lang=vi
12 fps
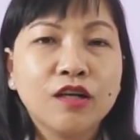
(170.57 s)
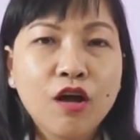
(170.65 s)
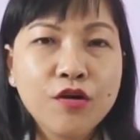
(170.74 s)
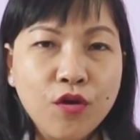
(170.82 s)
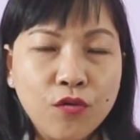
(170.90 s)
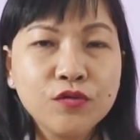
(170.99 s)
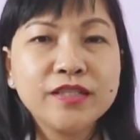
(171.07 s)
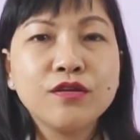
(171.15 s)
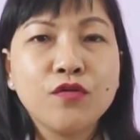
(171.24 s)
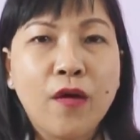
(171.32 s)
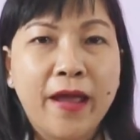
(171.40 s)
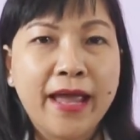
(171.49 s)
có đủ sức
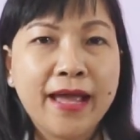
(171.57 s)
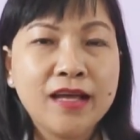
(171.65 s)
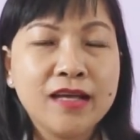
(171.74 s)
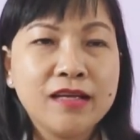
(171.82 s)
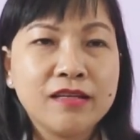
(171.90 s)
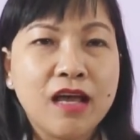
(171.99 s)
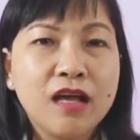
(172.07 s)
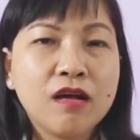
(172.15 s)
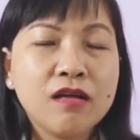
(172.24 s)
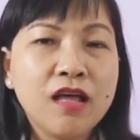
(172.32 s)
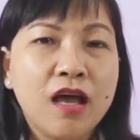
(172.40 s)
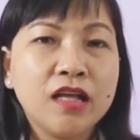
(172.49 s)
khỏe để
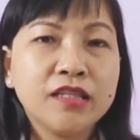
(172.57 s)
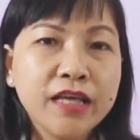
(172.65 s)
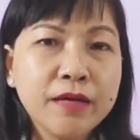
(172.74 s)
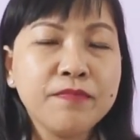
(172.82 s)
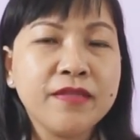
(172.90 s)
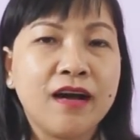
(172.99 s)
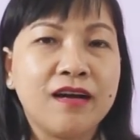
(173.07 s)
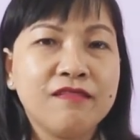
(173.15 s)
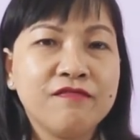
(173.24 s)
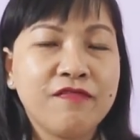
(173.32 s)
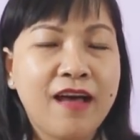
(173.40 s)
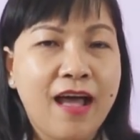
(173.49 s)
có thể tiếp nhận
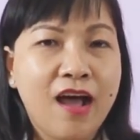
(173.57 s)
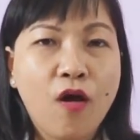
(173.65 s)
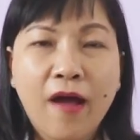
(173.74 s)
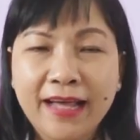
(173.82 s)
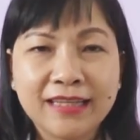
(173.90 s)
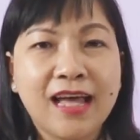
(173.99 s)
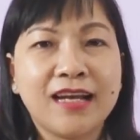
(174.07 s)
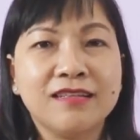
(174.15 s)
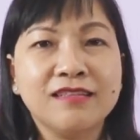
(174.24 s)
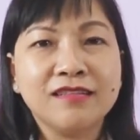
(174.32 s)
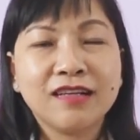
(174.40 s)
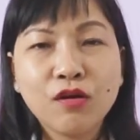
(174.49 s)
và hoàn
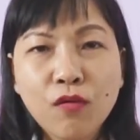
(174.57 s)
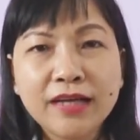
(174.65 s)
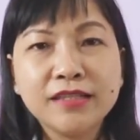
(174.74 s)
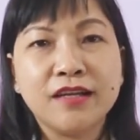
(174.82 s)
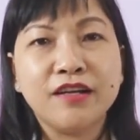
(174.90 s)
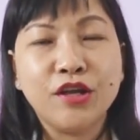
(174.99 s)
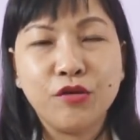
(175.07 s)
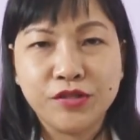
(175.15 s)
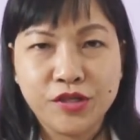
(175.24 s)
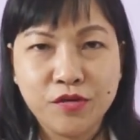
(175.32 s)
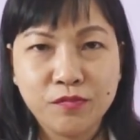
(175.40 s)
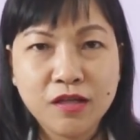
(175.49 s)
thành được cái quá trình điều
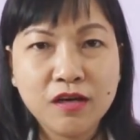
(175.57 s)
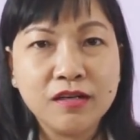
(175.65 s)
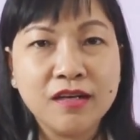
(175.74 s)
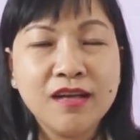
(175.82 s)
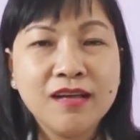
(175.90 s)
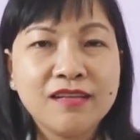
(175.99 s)
trị ung thư